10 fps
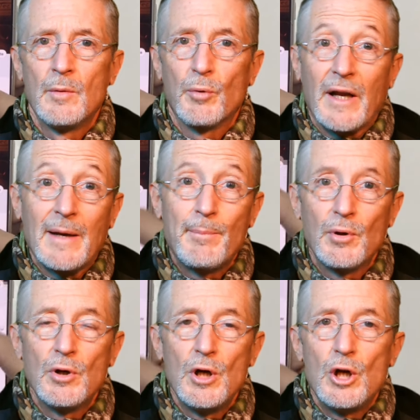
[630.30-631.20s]
Por
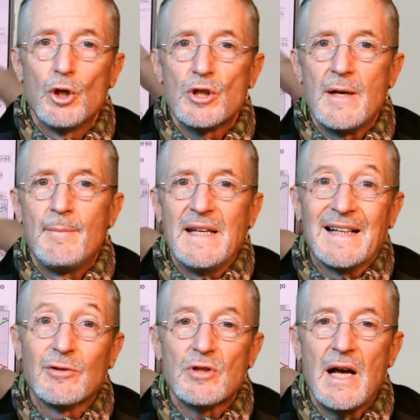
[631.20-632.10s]
ejemplo, los
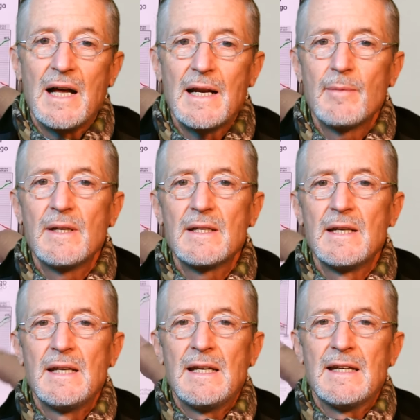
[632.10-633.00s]
Emiratos Árabes
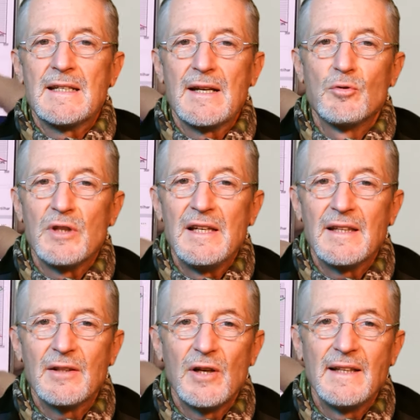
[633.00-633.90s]
están
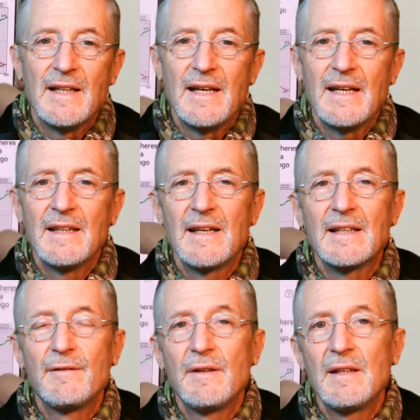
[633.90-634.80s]
utilizando la inteligencia
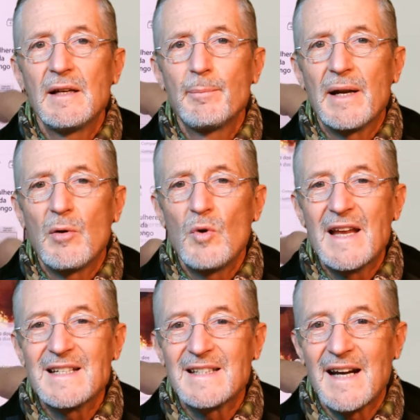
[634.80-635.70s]
artificial para
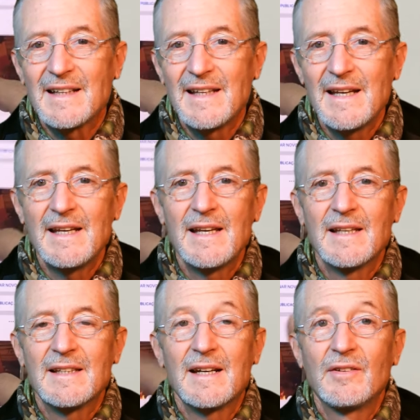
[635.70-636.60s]
una estrategia
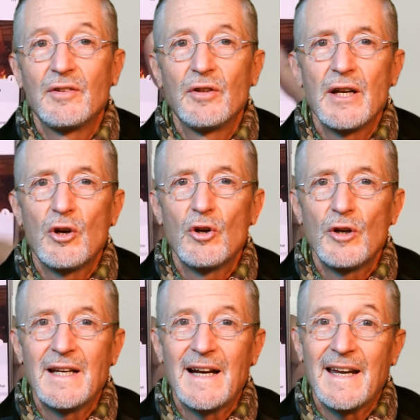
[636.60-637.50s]
de transición
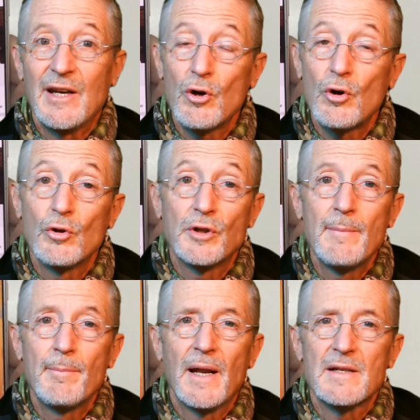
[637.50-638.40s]
ecológica que no
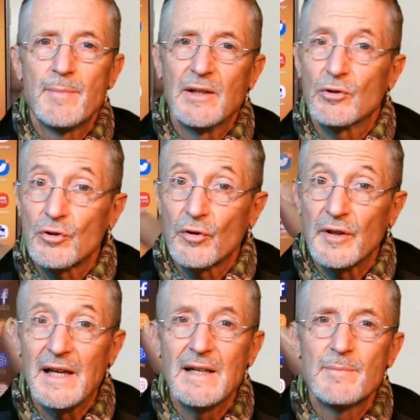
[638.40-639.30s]
contempla aspectos
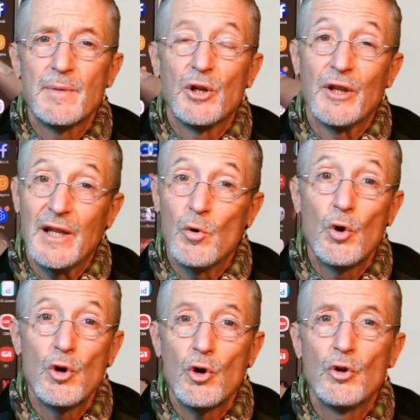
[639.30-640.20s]
sociales, pero desde
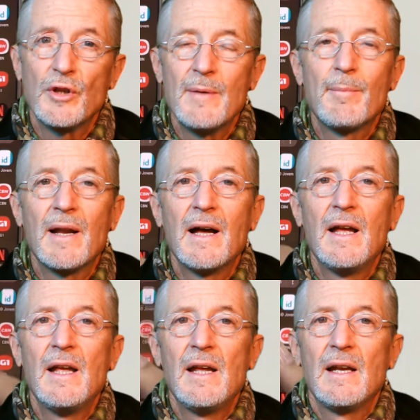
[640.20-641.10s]
luego no contempla
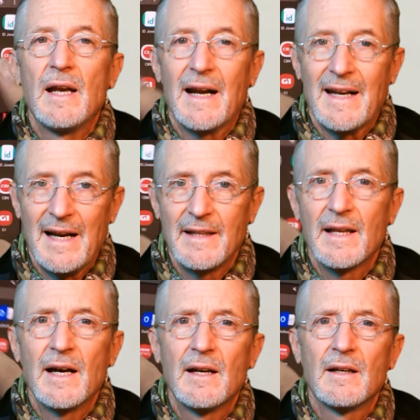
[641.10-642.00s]
la
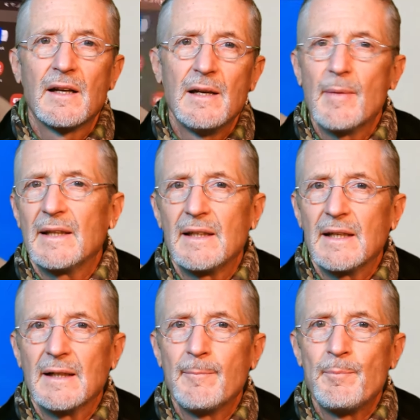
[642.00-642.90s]
realidad
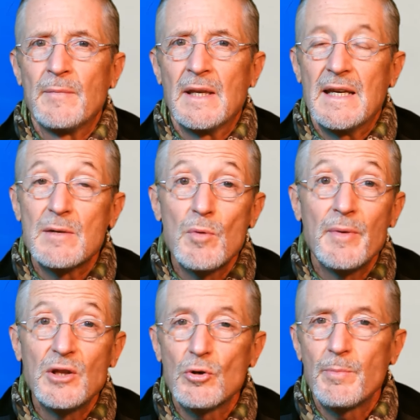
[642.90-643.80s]
climática. Es
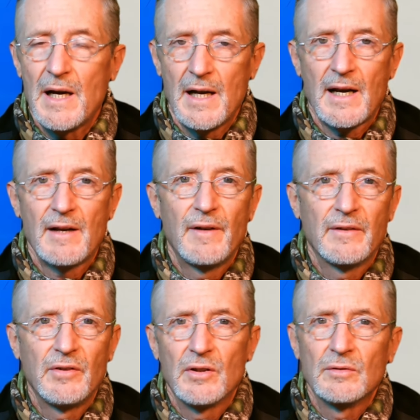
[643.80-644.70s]
momento para la
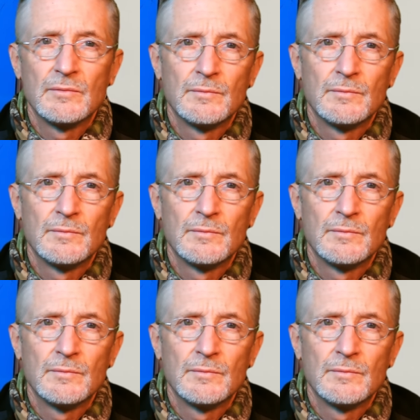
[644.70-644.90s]
reflexión.